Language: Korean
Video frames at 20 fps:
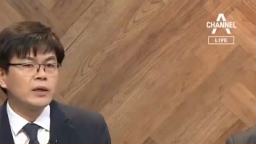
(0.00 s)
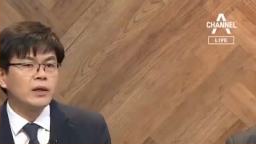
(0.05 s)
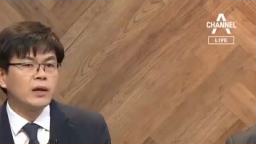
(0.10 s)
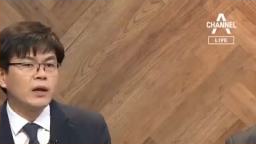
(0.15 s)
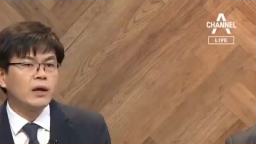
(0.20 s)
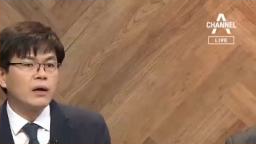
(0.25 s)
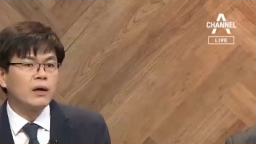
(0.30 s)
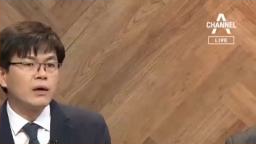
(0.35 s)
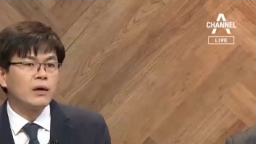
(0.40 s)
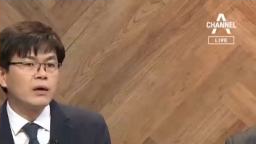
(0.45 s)

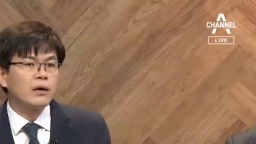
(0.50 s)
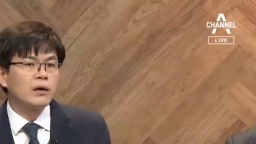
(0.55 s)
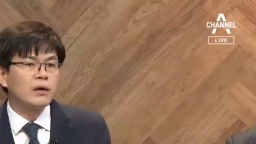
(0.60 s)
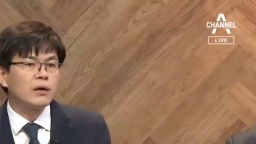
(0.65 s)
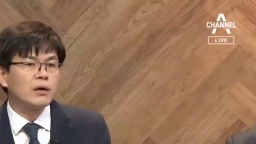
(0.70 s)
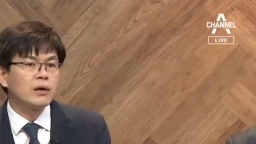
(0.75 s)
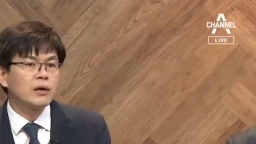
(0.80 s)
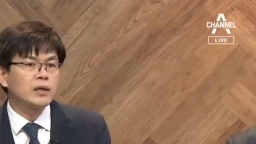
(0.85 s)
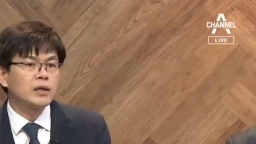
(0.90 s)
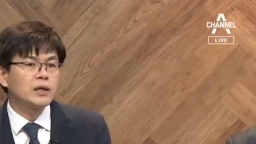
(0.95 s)

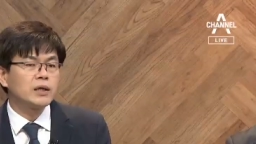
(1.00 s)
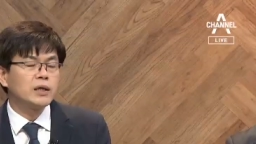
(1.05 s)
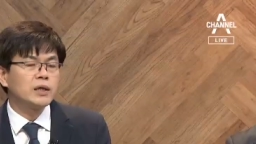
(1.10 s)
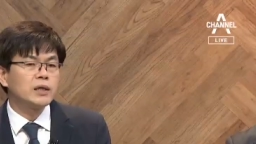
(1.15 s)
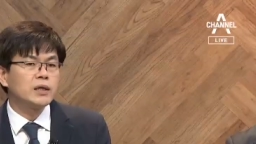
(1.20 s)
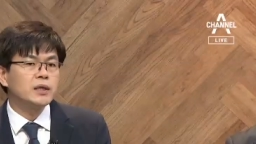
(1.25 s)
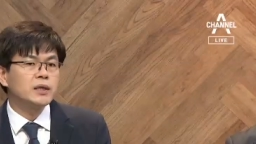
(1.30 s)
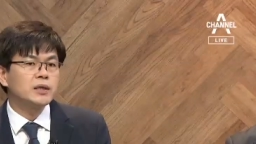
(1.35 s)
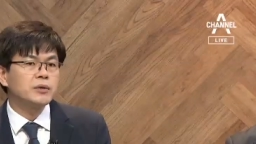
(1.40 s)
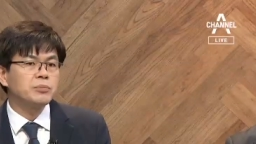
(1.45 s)
어,
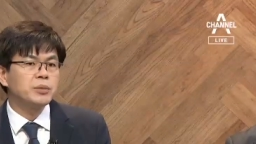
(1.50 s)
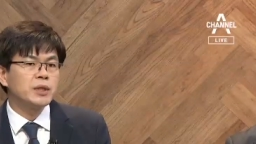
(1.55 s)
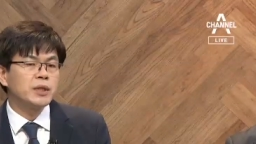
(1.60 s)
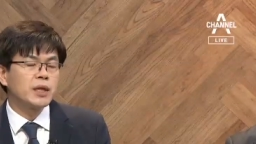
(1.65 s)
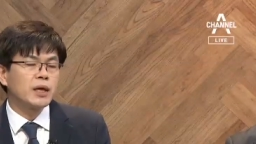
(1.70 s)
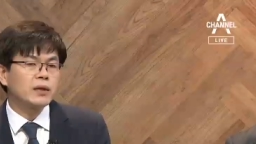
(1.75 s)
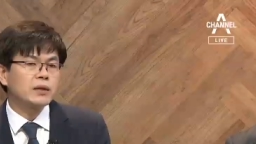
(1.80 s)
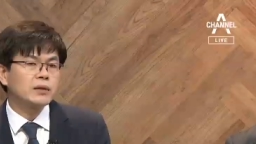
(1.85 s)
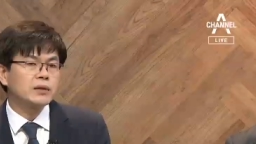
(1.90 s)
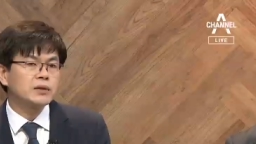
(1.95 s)
이
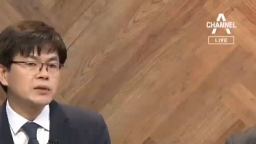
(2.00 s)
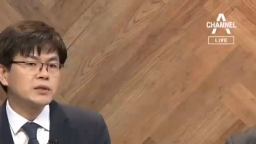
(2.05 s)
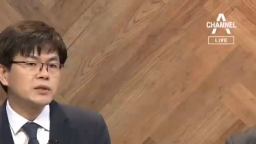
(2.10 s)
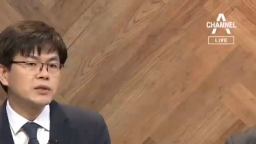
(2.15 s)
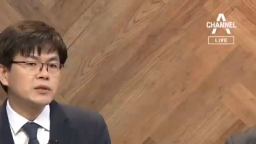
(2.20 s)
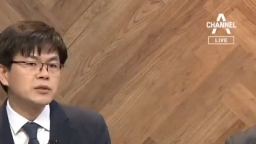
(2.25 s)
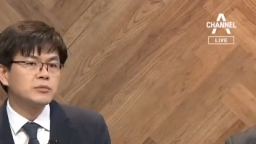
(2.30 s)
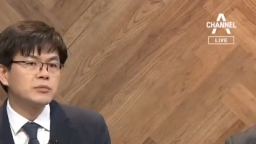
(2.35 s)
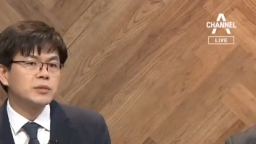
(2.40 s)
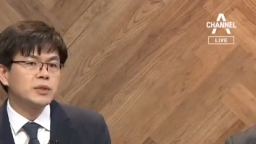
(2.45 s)
비단
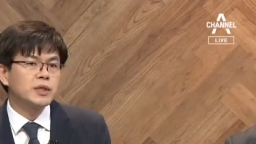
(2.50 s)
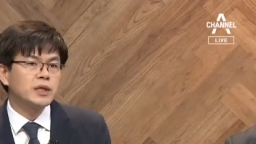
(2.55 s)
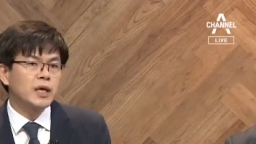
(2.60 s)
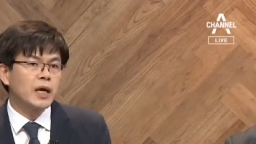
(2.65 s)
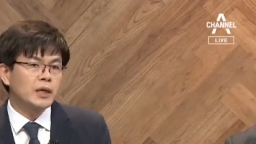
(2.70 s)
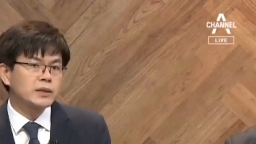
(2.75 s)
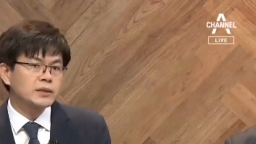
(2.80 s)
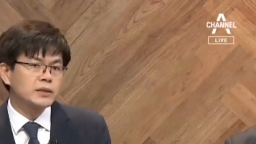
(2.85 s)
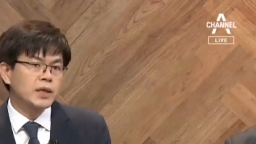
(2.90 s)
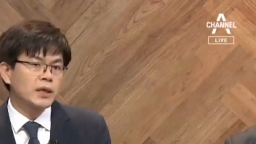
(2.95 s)
지금 이
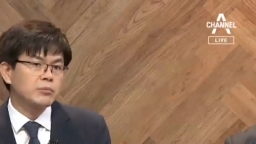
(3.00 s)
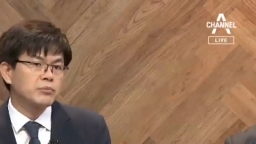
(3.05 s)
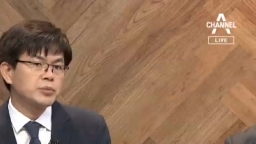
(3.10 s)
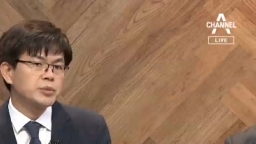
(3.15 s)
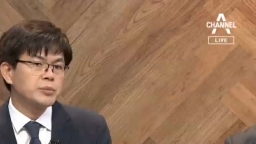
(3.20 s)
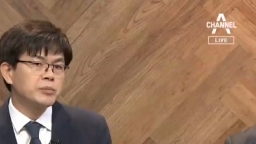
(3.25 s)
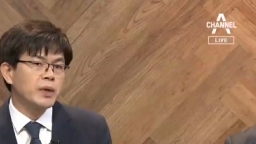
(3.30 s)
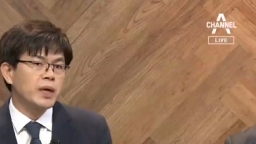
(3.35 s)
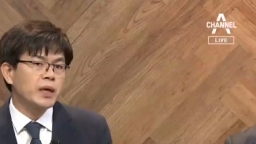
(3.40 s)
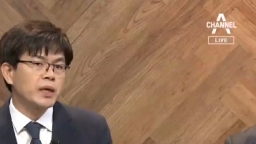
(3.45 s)

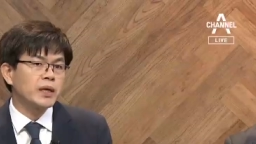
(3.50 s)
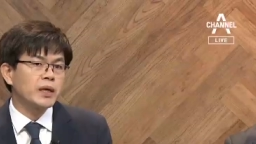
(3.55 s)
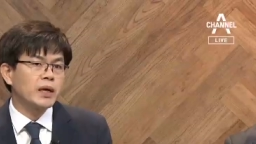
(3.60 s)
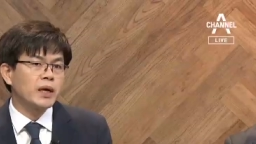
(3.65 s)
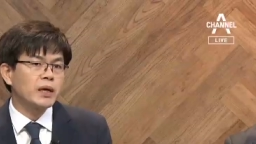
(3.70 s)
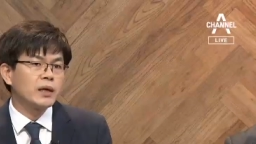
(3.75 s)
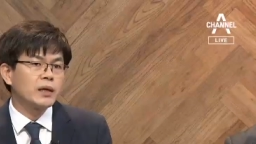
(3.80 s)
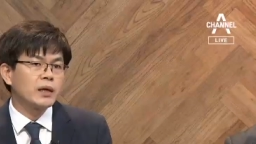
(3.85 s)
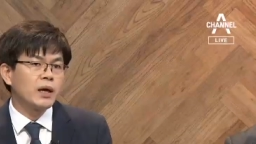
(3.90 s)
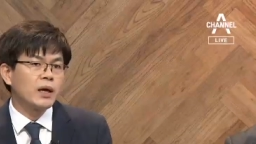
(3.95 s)
학생뿐만
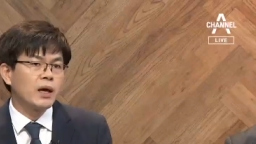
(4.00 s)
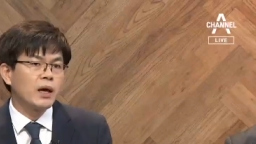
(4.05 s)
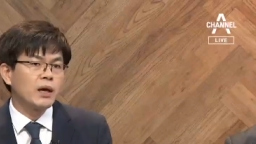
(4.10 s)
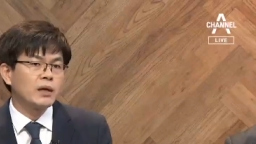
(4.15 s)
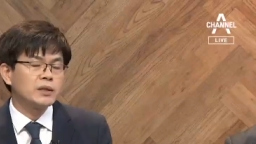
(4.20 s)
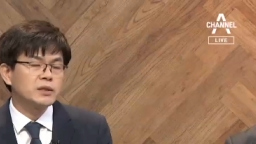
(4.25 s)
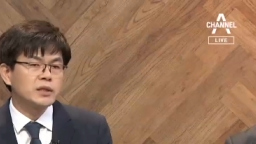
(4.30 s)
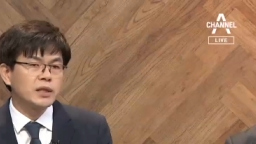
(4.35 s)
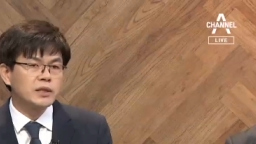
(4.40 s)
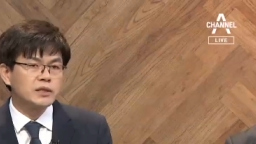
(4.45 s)
아니라
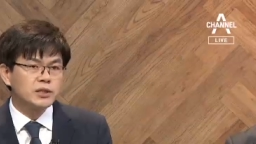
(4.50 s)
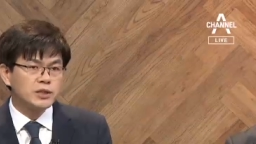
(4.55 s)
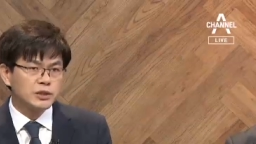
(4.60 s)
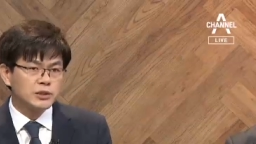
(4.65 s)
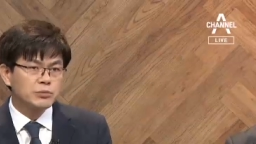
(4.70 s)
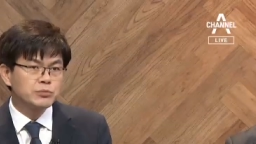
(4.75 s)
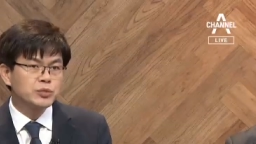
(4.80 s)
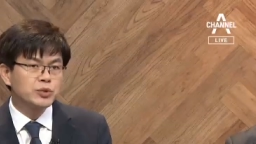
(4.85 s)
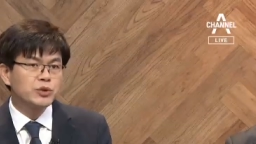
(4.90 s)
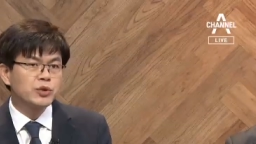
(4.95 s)
이제
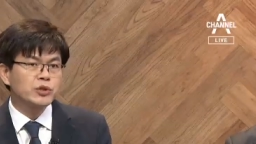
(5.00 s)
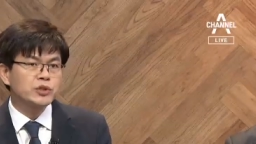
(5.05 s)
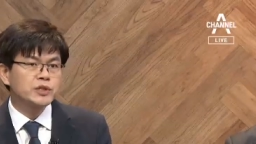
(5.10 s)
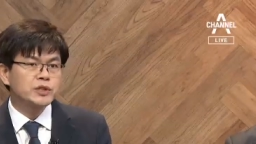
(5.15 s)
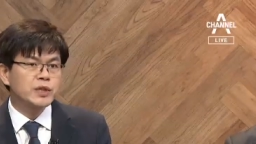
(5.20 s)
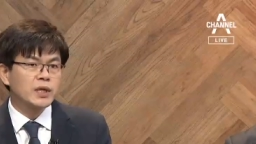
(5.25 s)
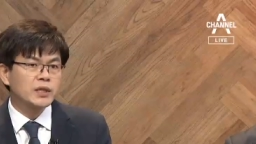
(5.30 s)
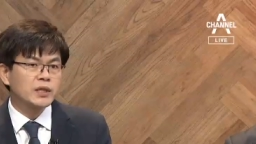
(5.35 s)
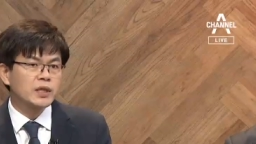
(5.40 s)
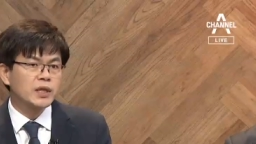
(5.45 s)
지금부터
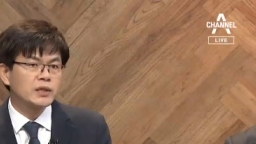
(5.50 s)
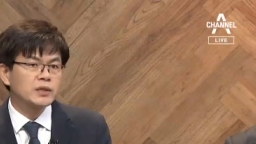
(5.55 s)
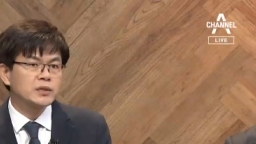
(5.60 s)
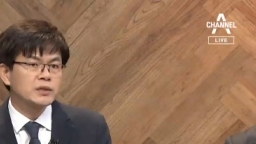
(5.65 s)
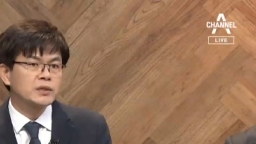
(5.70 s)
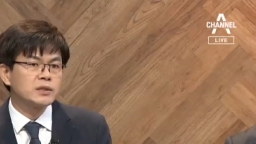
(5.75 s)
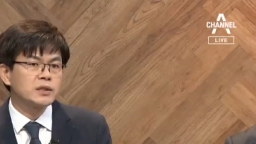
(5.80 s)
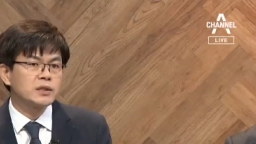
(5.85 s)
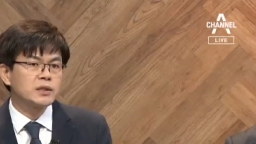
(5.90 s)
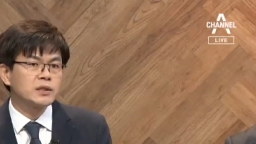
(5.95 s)

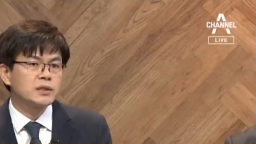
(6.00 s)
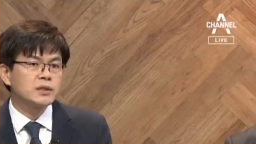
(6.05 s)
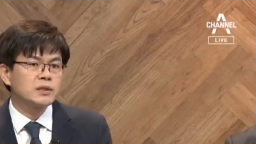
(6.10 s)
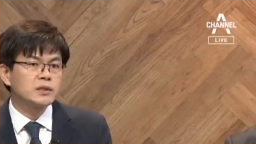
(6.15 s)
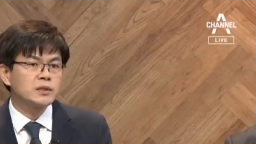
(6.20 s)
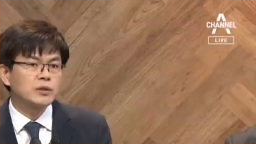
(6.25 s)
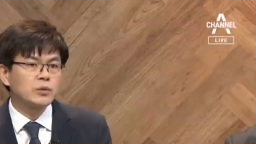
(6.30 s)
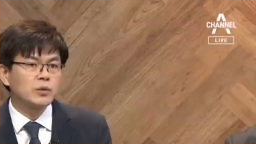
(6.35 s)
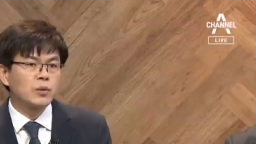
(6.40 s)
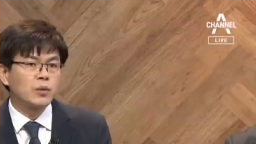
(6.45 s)
시작되는
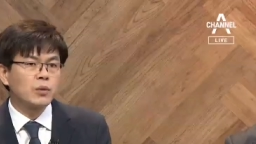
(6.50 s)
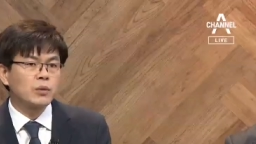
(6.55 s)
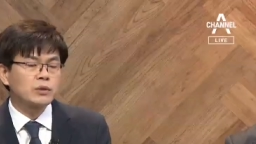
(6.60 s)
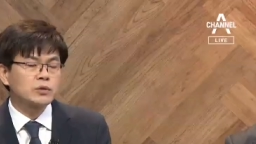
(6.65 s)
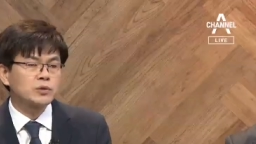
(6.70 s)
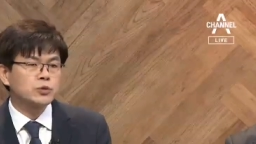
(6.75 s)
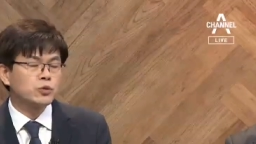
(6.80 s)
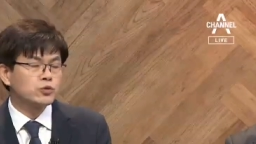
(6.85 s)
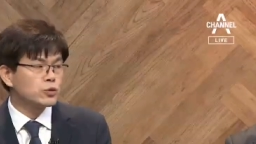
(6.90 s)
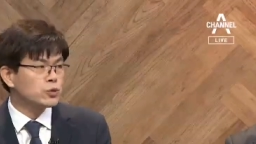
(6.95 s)
그
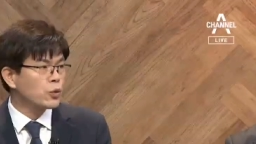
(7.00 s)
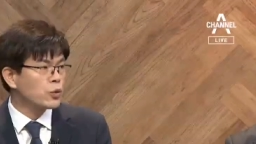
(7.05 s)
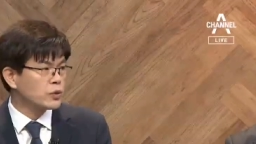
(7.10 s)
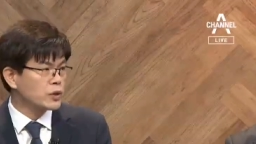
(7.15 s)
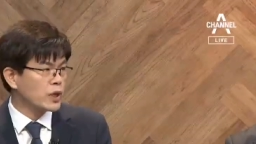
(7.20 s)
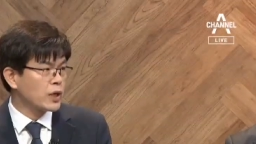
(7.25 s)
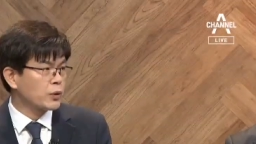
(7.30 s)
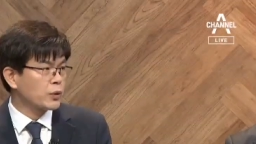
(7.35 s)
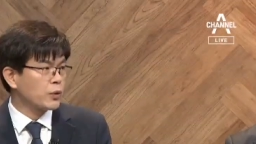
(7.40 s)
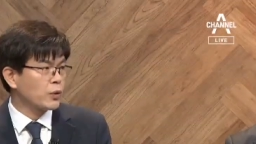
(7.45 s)

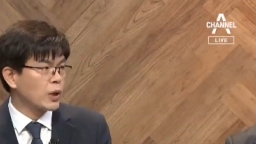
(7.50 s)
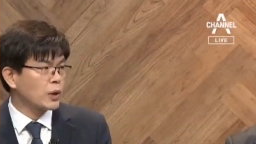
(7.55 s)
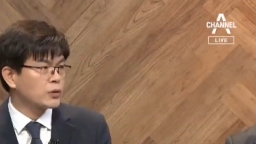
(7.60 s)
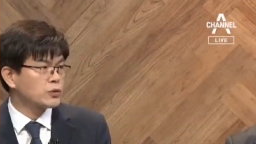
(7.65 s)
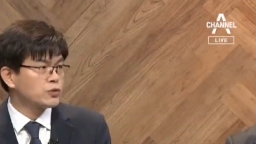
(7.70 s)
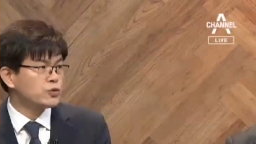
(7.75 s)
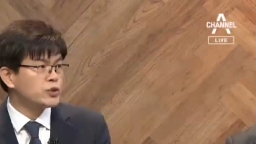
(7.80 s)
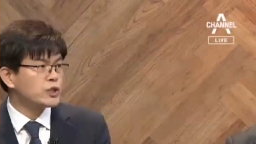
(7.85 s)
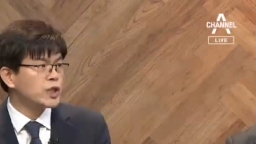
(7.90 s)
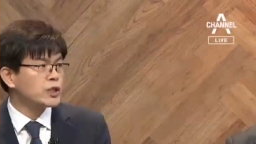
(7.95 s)
초중고등학교,
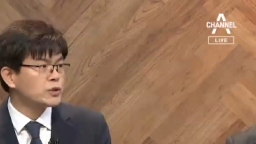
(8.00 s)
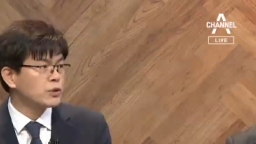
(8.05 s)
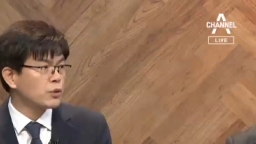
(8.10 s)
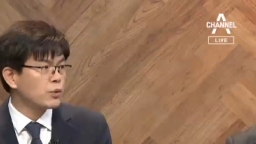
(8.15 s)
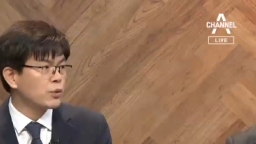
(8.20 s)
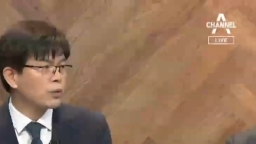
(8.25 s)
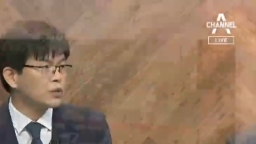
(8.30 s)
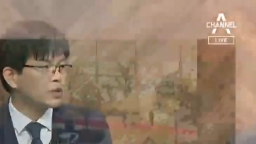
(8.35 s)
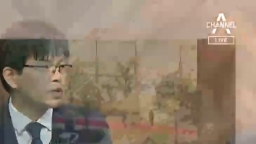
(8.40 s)
순차적으로